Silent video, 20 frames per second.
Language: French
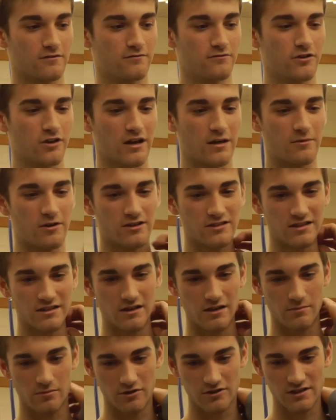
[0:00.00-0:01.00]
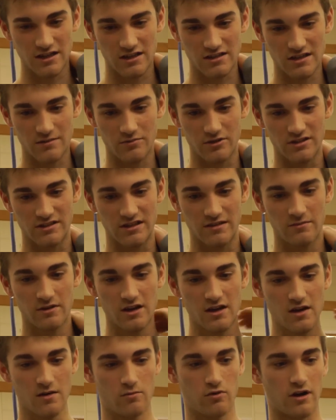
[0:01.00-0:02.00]
veut ramasser le plus d'argent possible
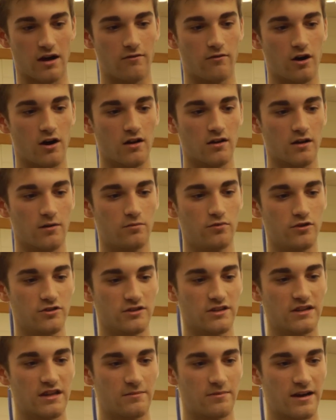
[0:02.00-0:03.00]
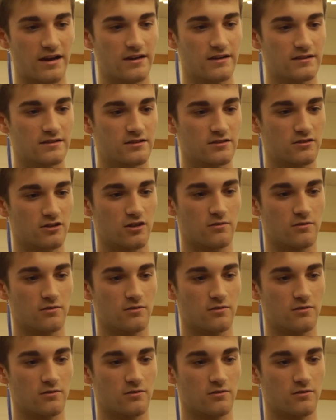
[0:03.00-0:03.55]
pour avoir le plus de dépenses,